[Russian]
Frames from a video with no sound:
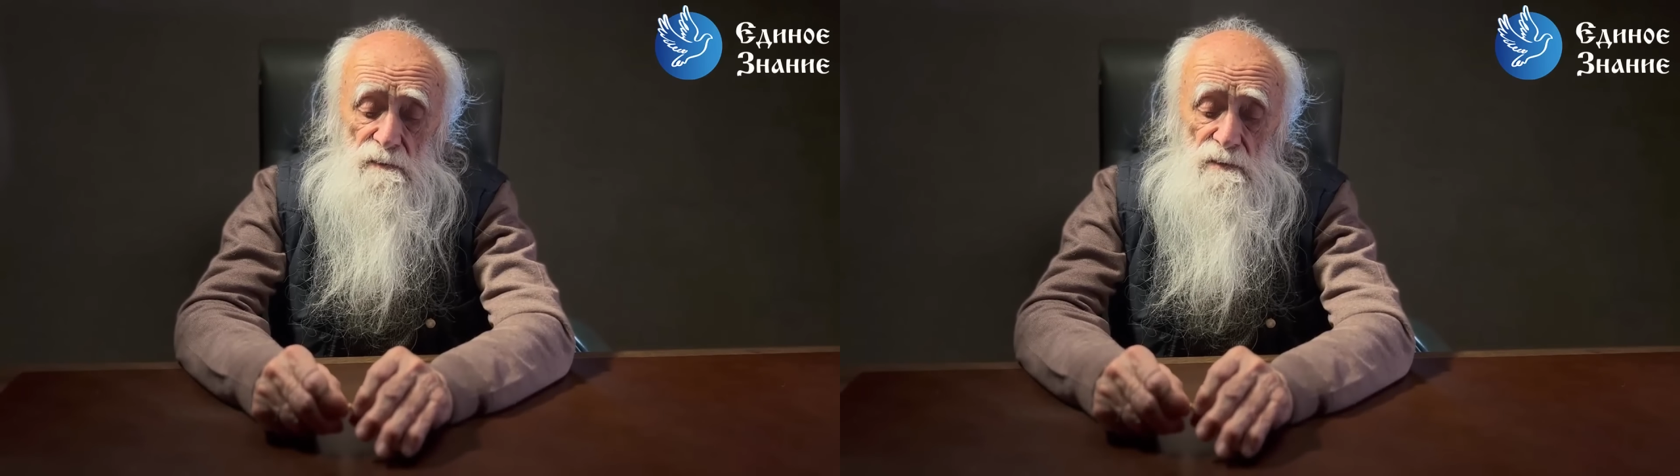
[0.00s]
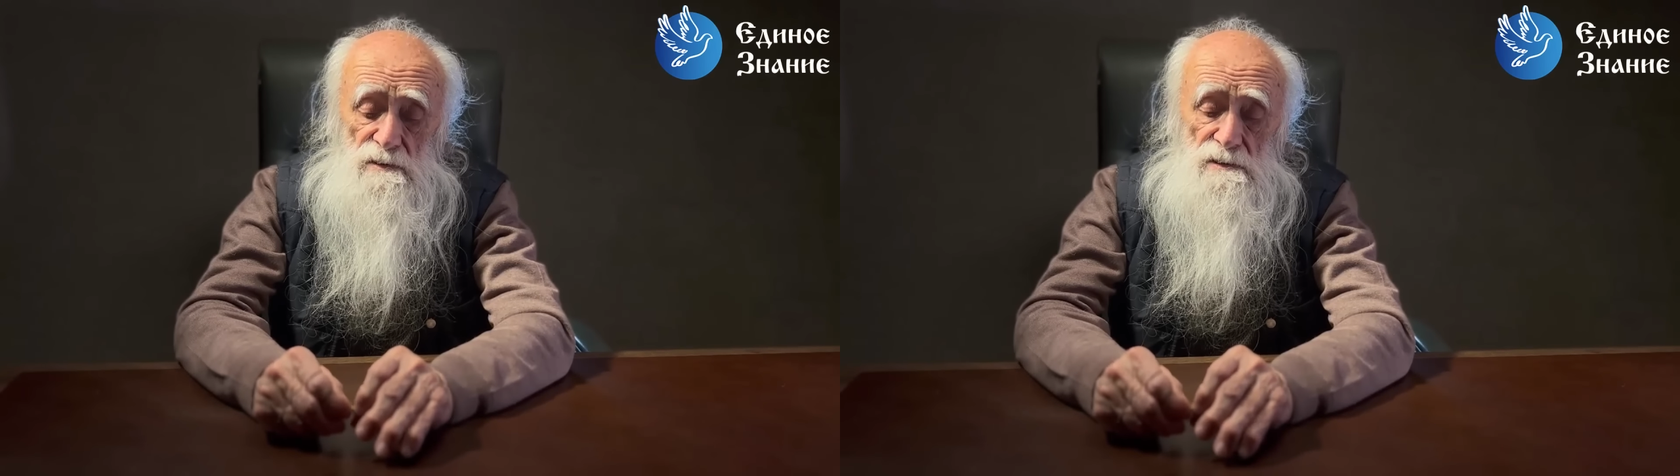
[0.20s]

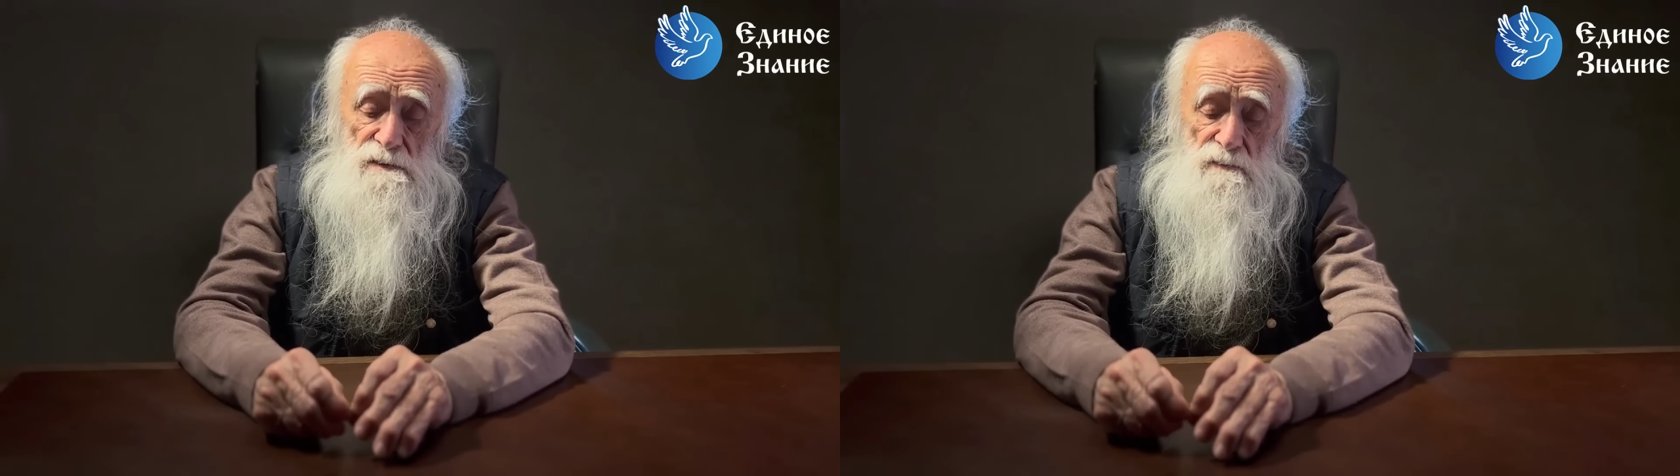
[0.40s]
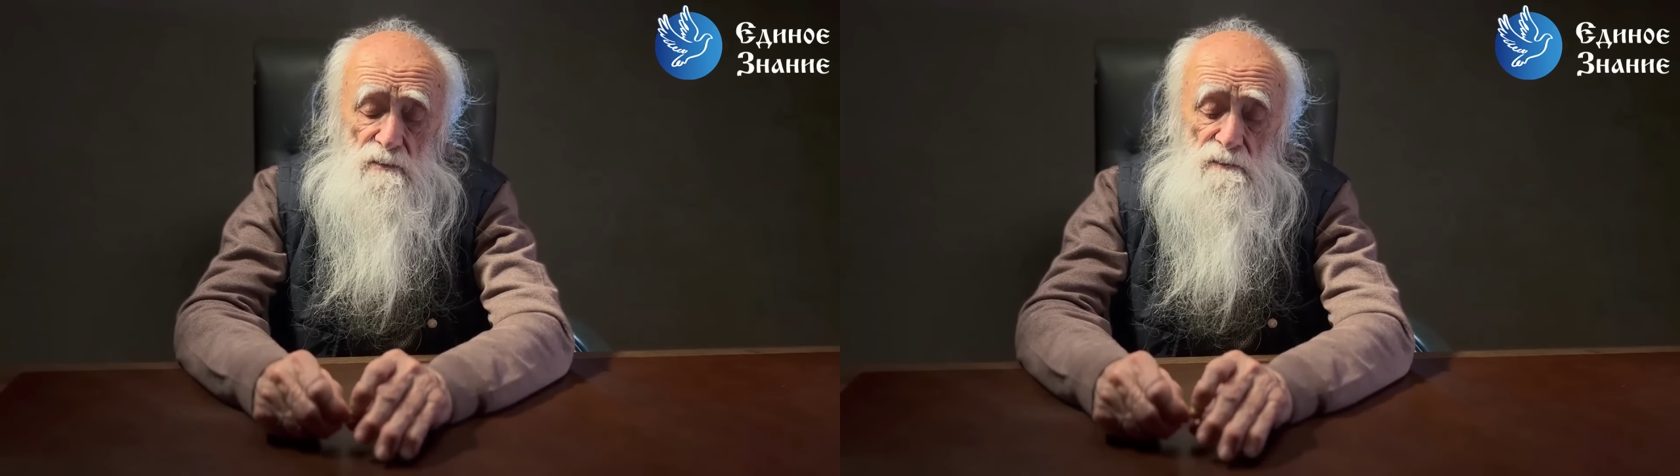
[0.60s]
весь
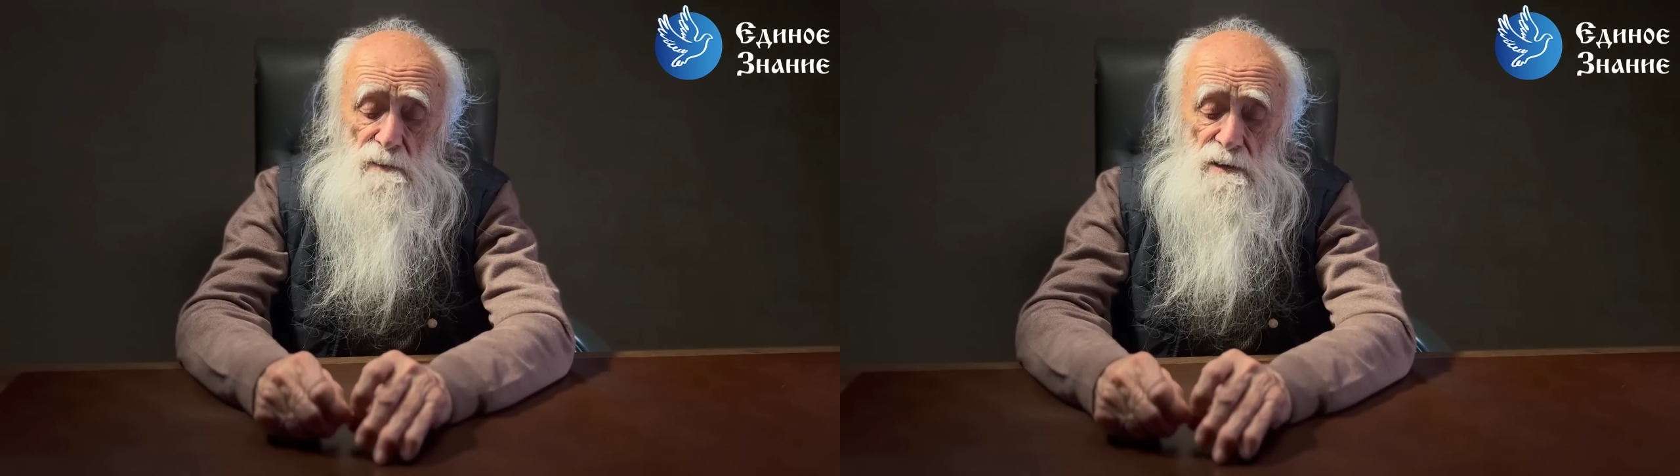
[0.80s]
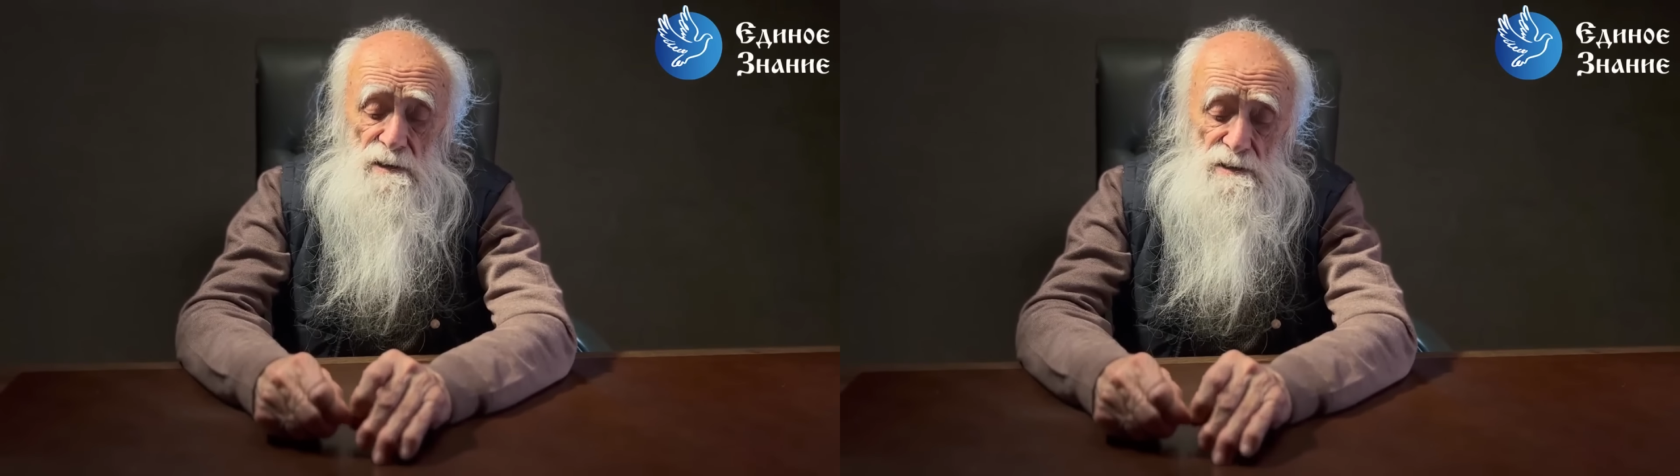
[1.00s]
его
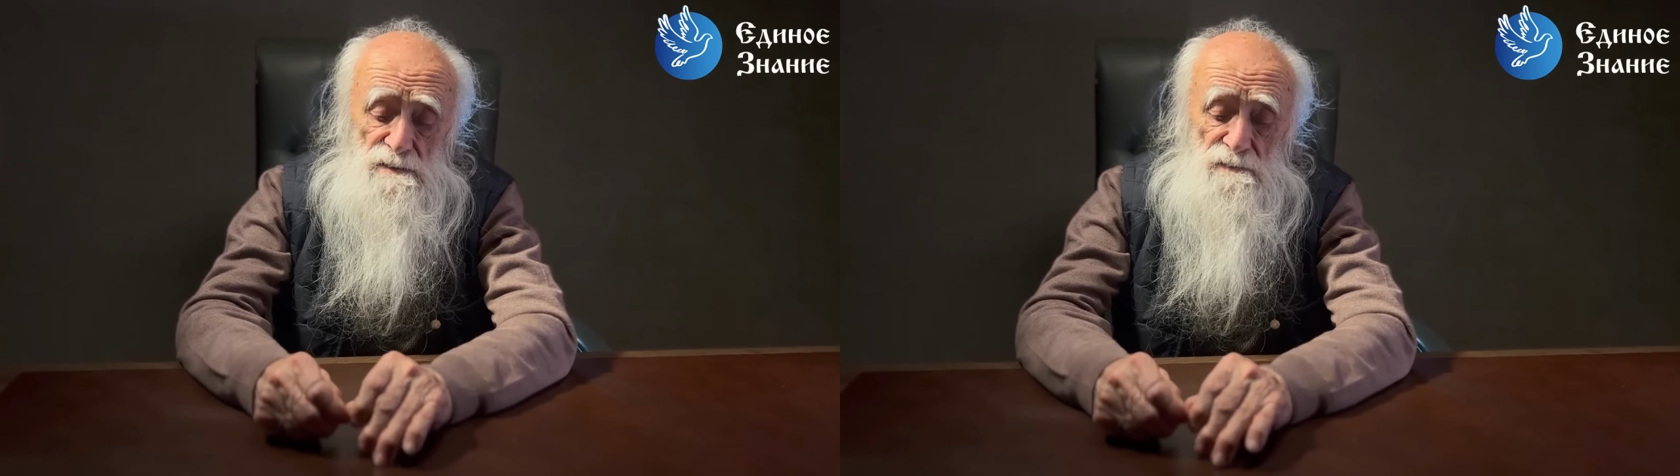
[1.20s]
багаж,